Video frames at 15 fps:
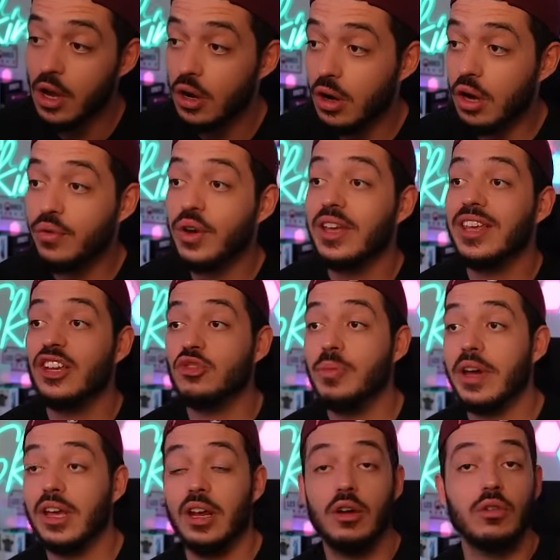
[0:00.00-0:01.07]
l'offre
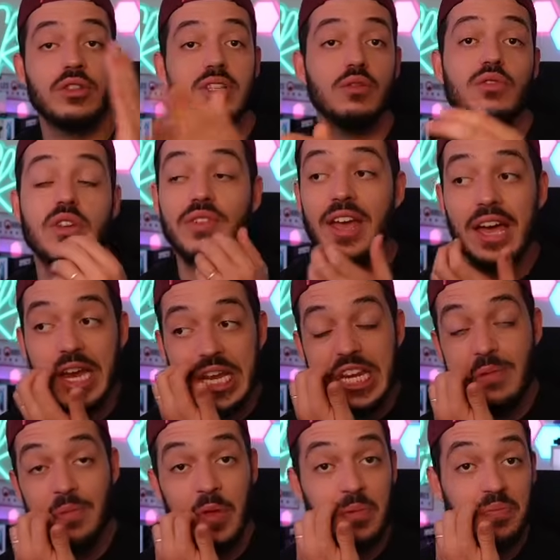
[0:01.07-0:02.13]
cashback. Alors ici, vous avez un
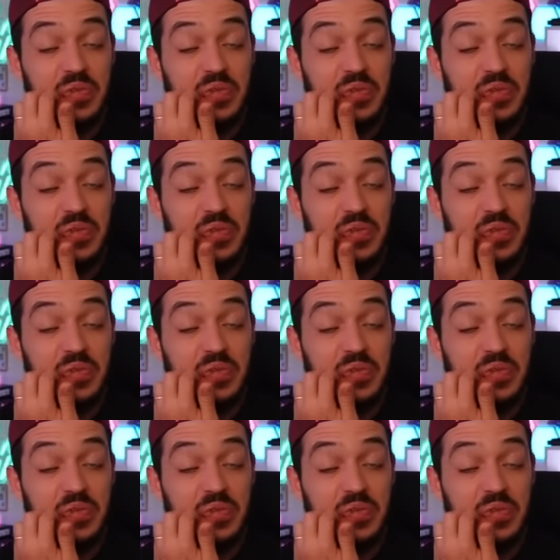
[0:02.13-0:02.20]
Glim.